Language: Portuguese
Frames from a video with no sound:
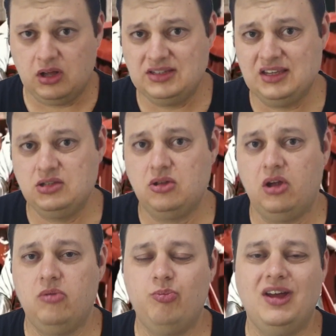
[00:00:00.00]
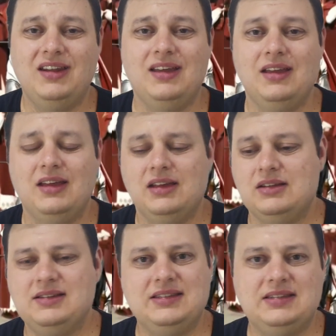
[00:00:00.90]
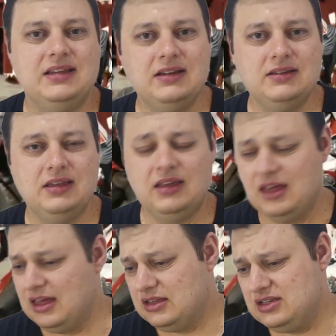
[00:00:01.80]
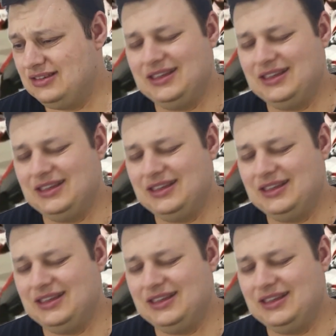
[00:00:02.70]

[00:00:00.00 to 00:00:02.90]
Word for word: nossa história humana de sangue, de